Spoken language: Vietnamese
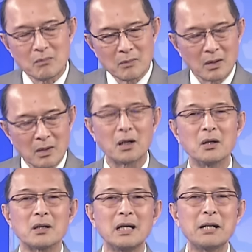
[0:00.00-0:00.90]
lực
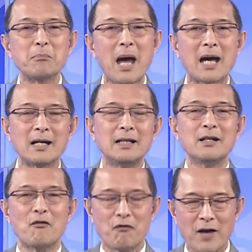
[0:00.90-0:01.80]
lượng liên bang
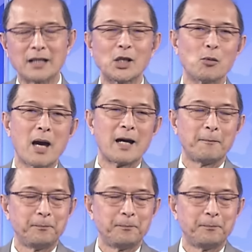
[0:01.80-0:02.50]
và tiểu bang